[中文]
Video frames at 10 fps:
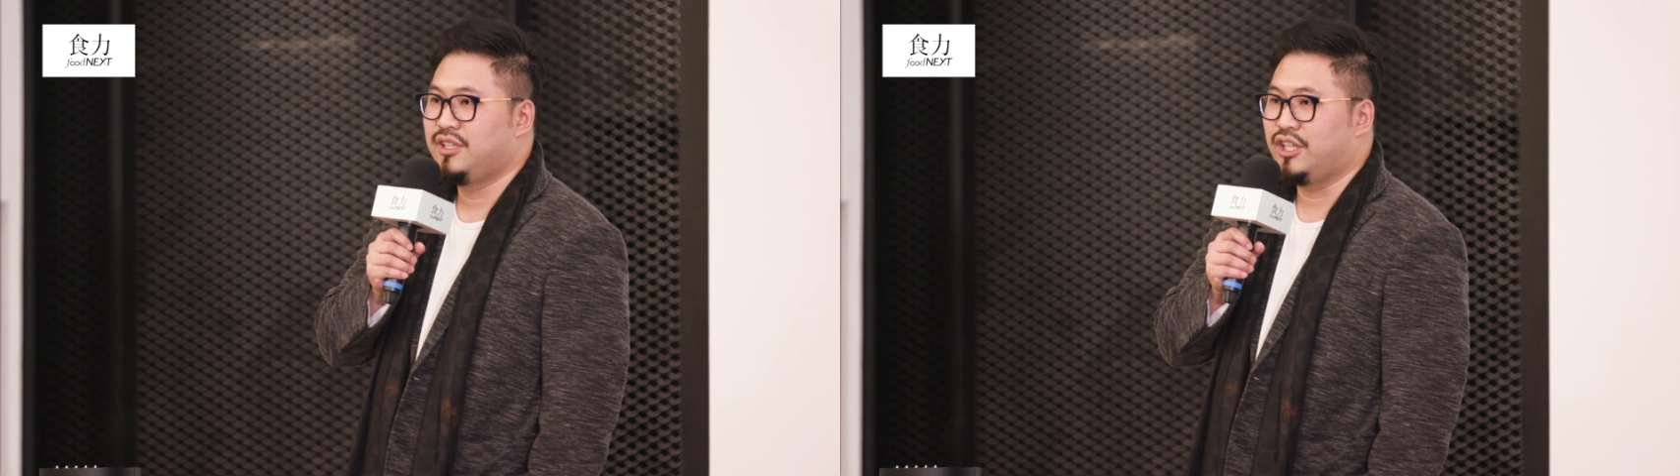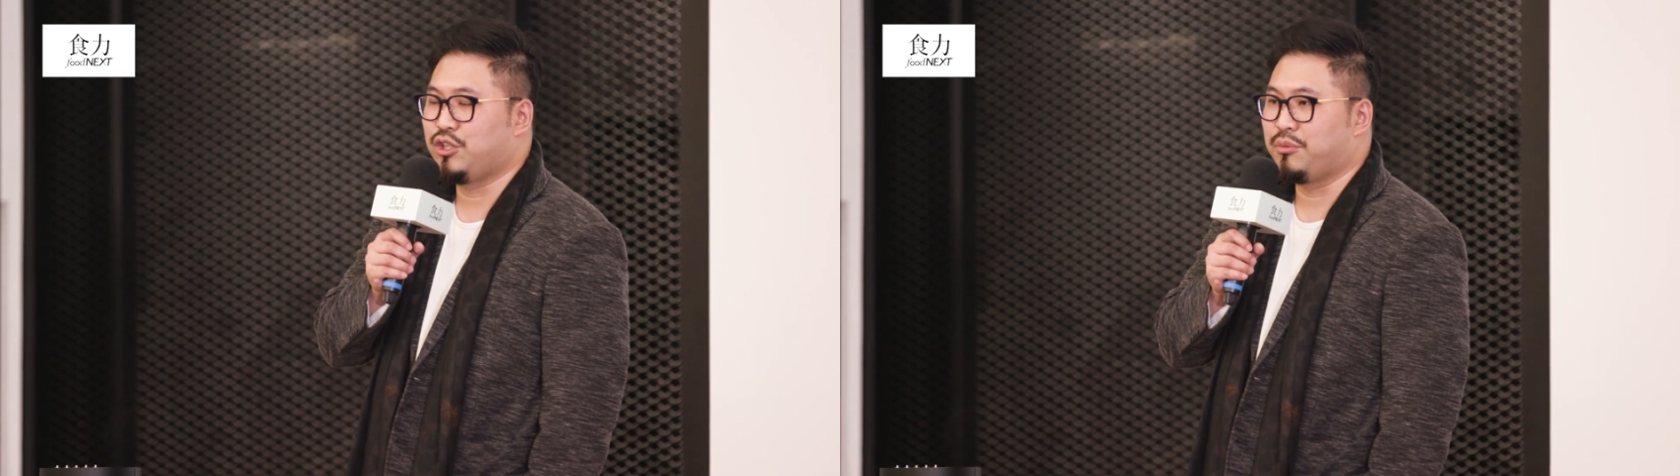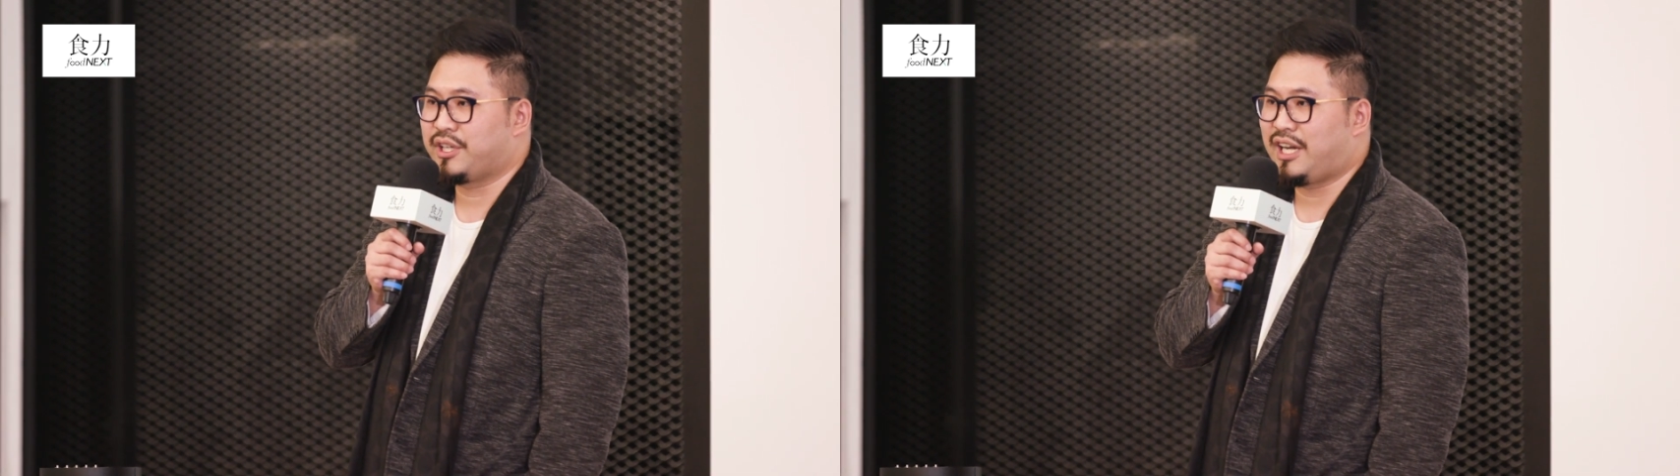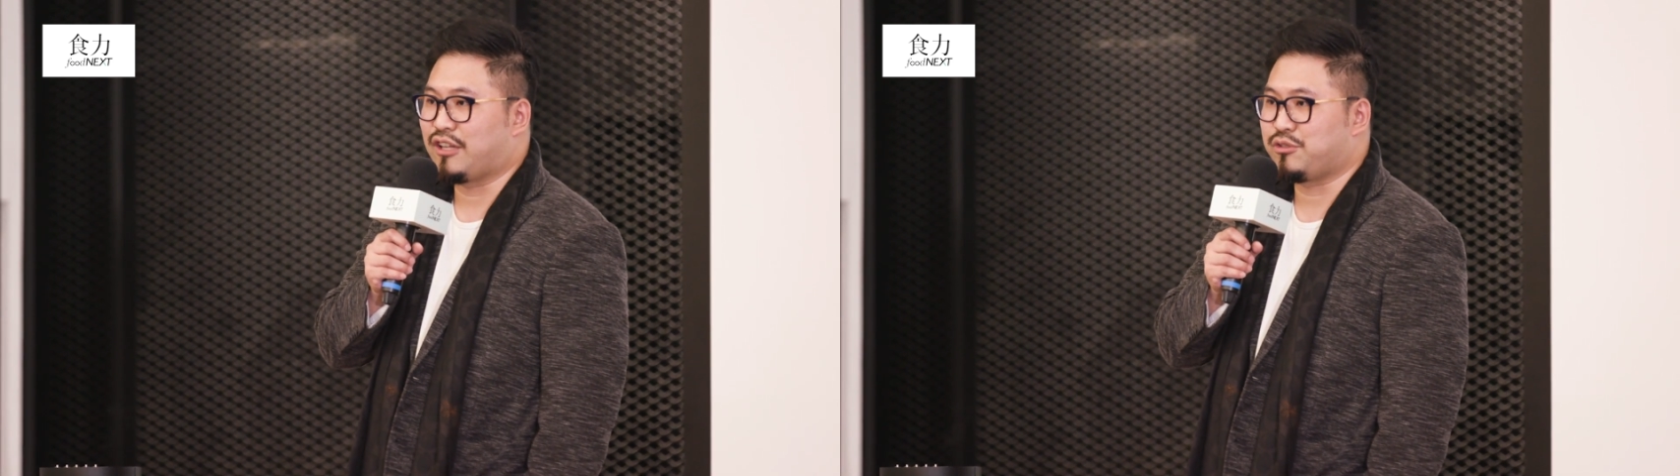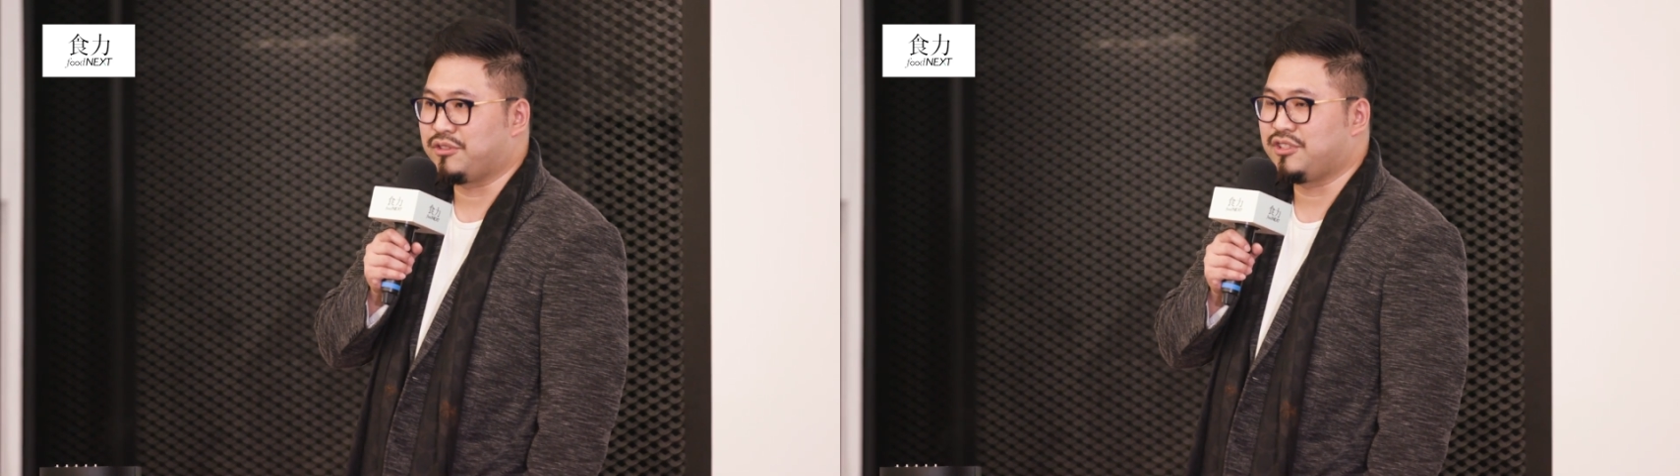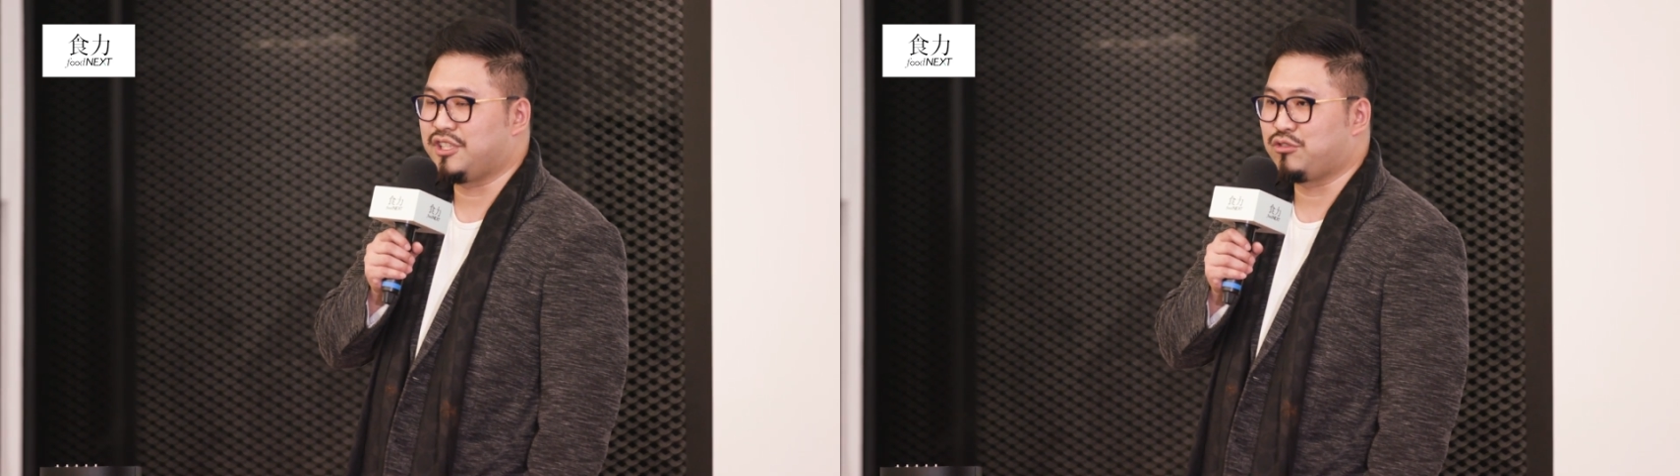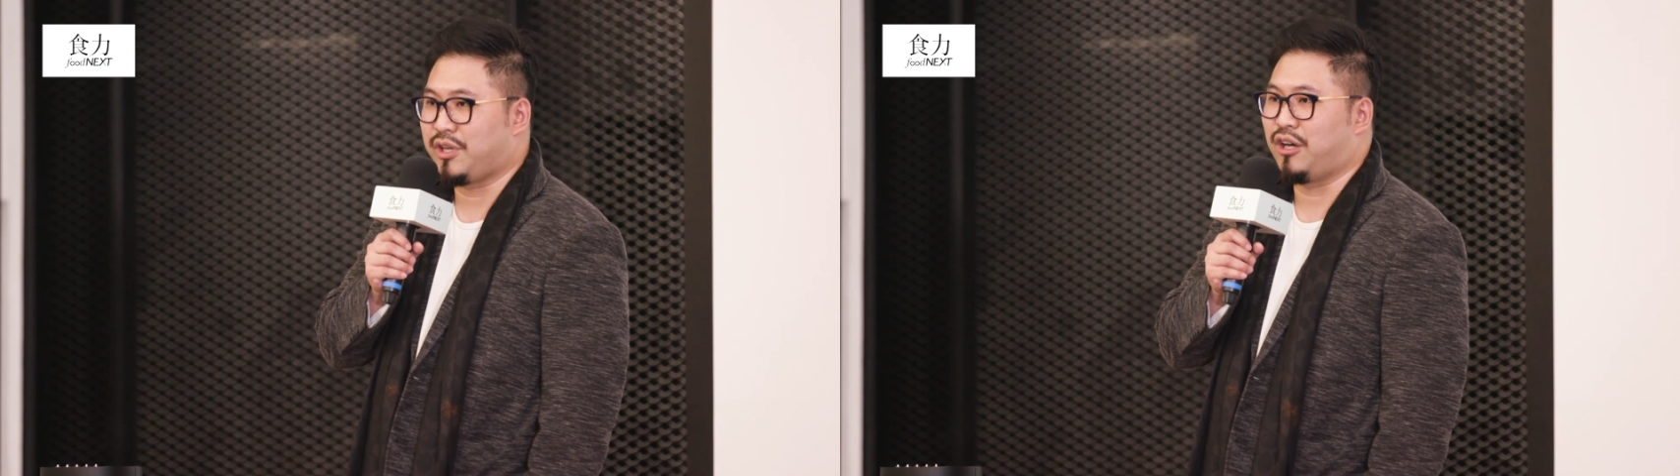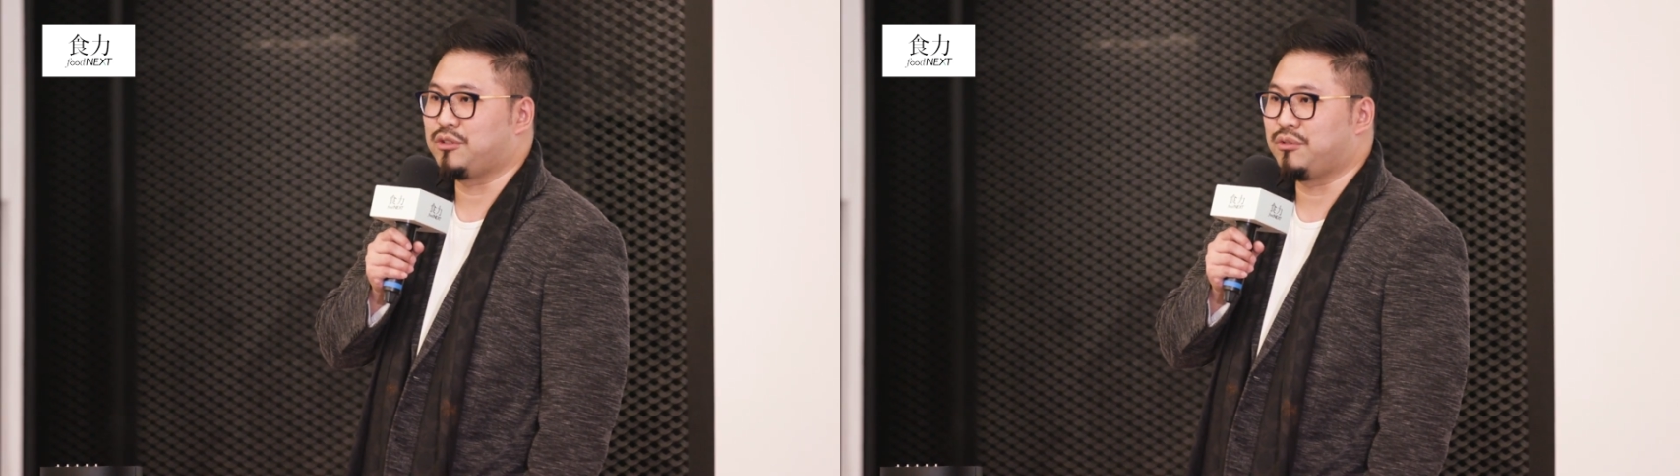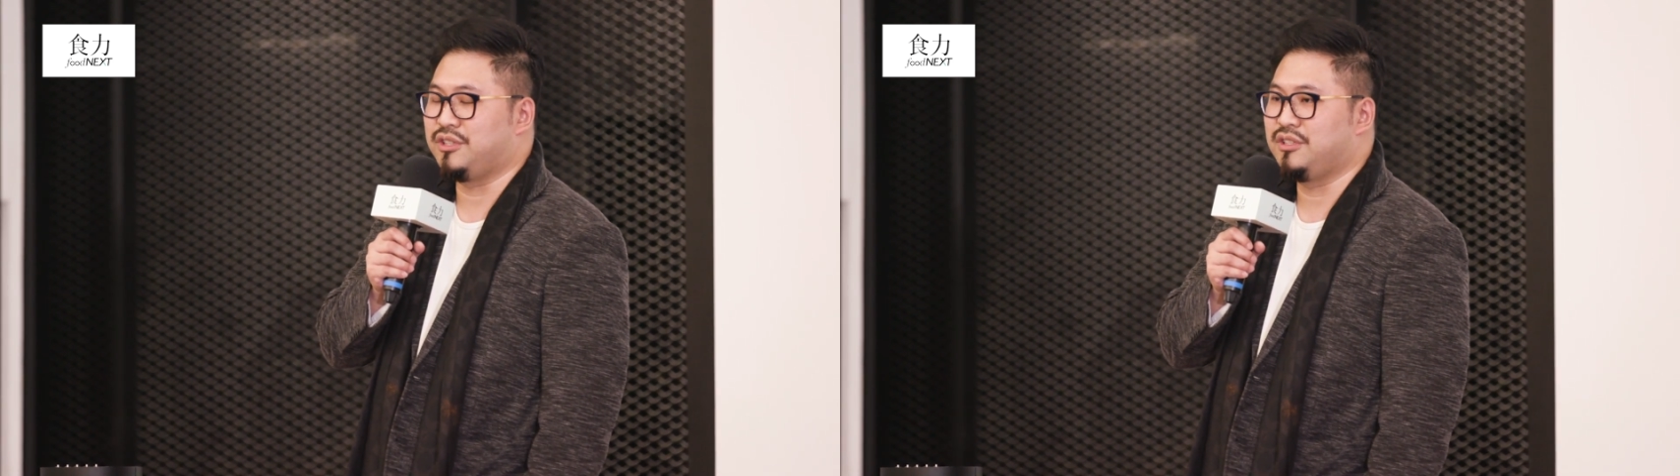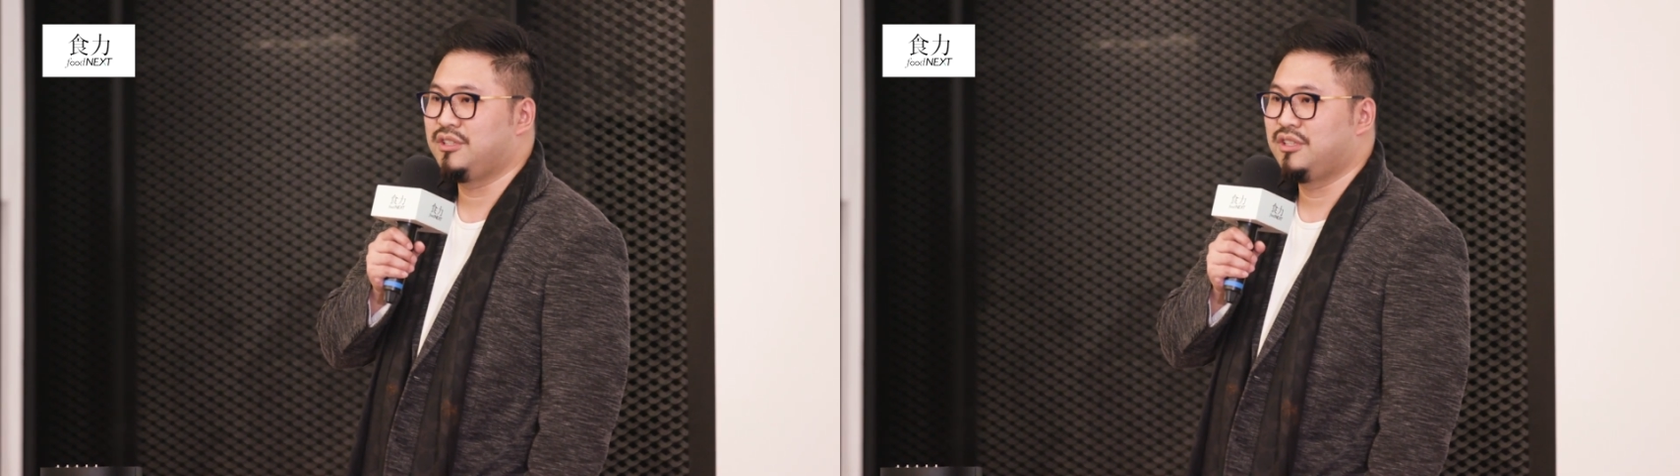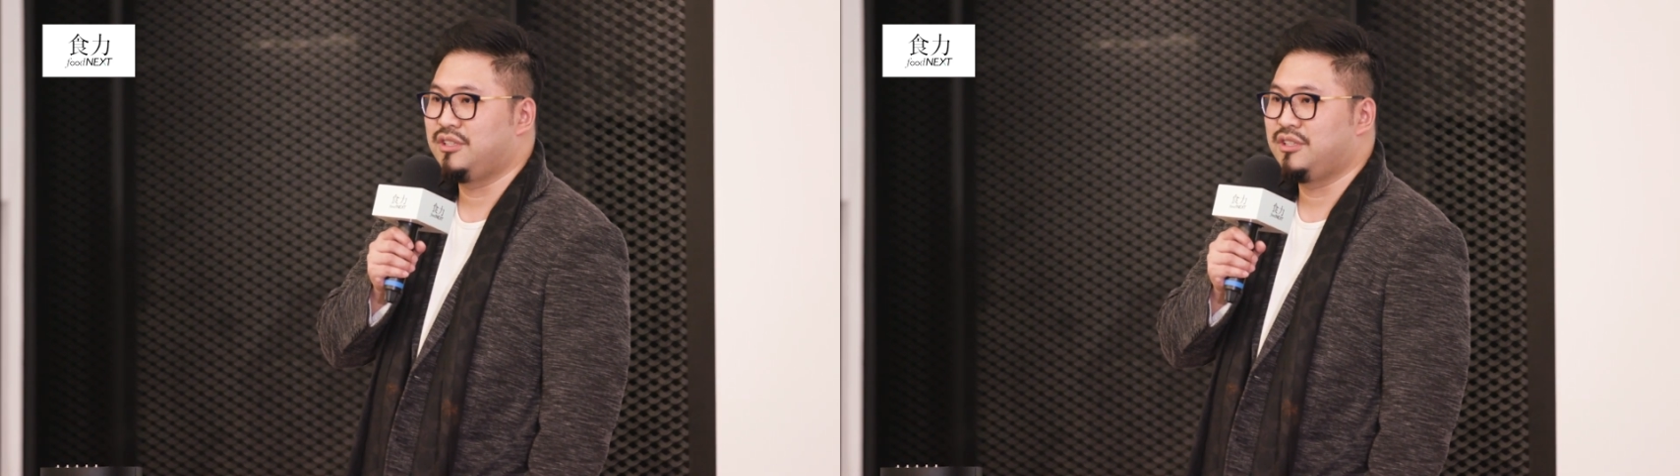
而且我们可以让全世界最好的东西